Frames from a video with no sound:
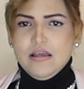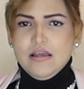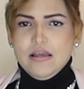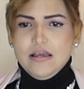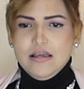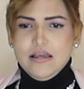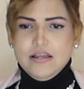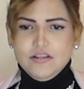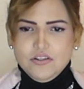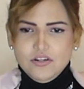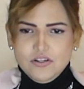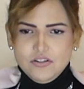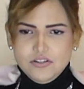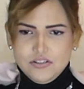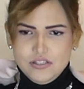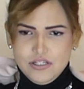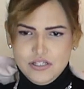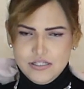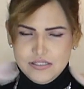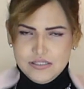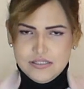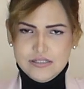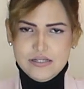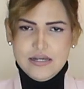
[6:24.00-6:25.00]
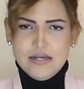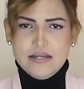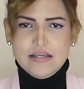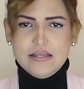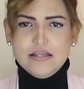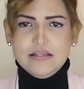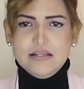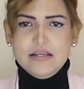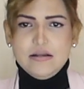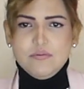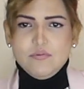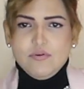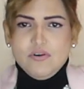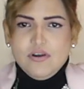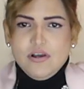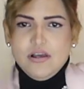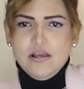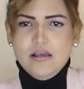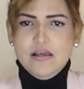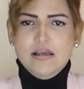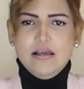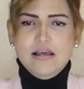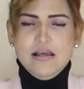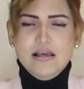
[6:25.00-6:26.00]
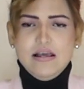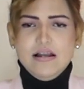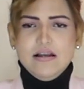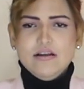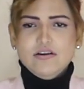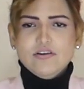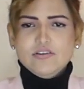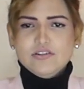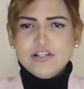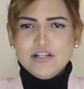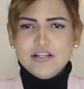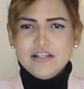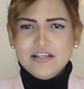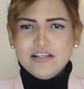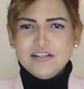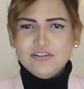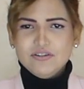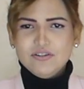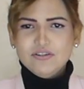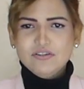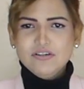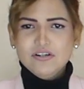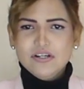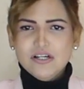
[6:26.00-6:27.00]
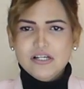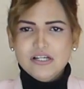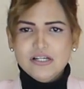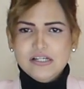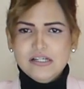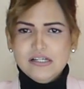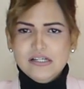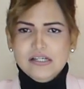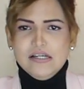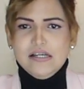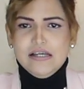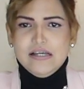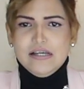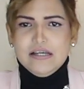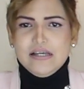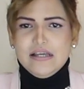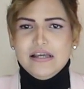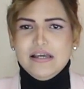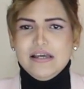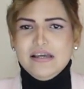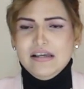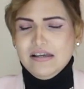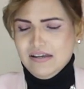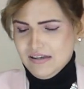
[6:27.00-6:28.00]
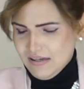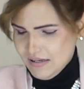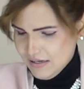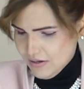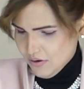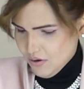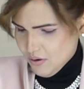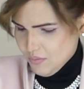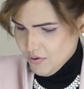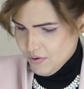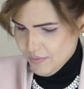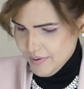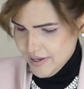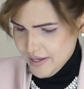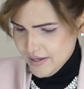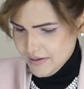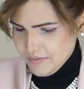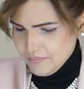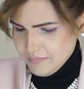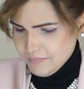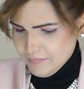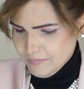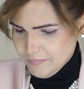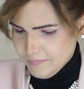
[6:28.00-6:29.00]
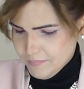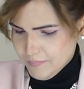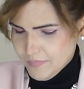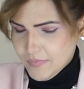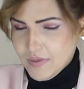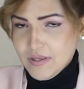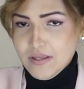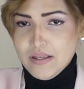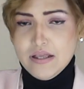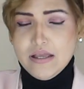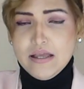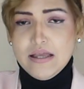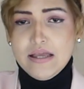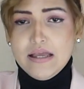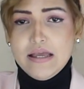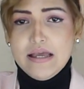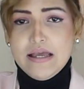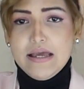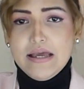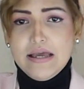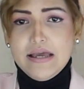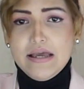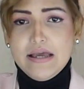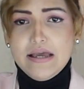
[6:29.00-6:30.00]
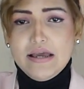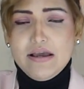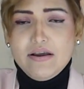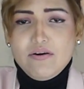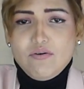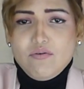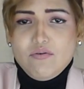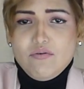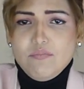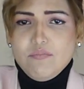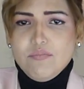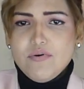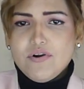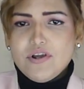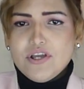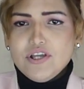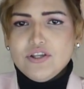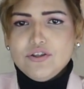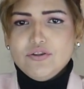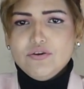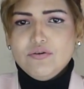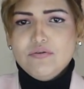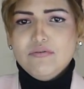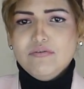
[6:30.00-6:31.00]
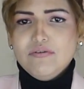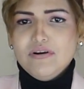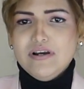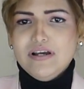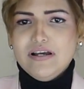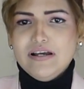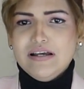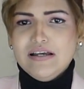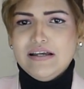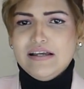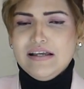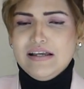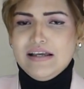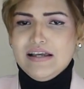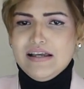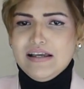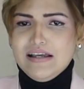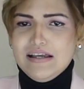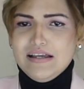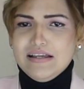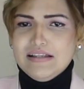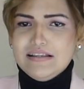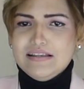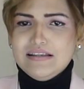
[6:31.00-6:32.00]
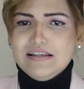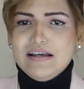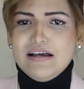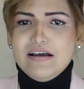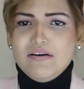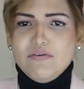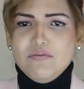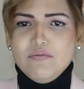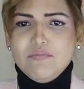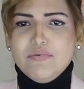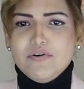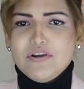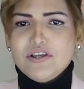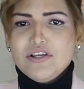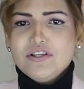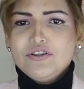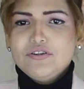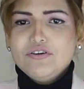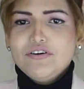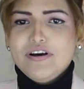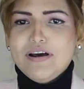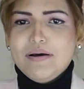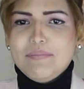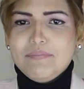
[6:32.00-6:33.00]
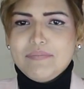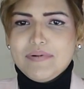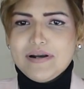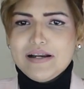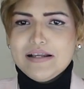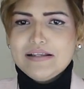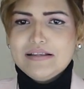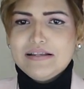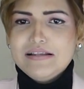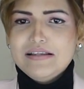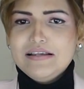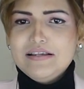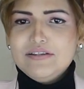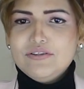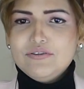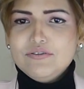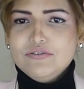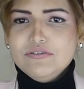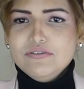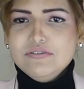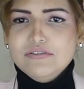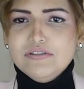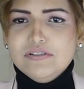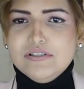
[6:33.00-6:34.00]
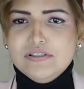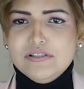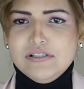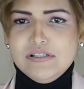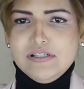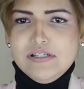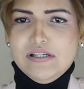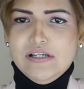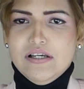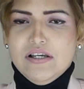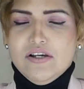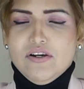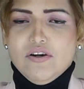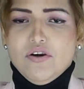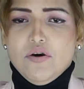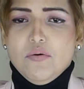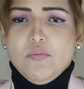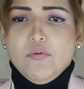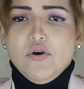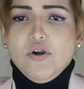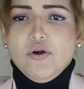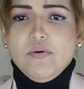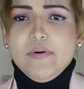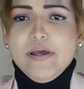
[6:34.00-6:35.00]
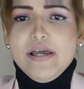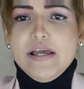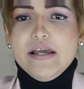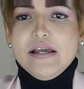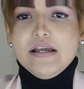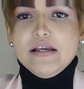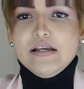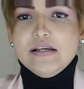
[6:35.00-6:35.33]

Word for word: Entonces, aquí tenemos el rosadito, que como ven, es un poquito, está un poquito apretadito, como lo ven.